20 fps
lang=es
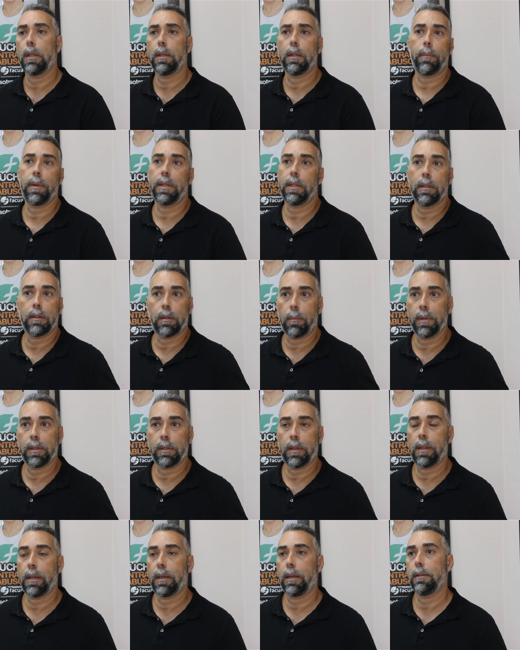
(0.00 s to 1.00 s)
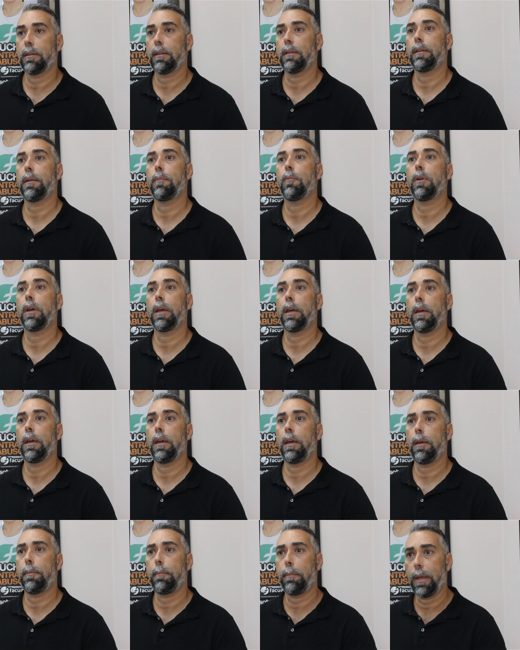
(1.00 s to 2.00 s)
independientemente de que tendremos
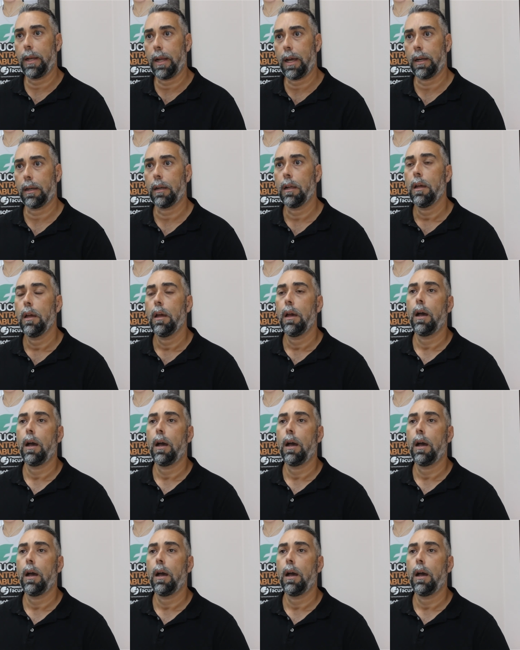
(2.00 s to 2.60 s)
que esperar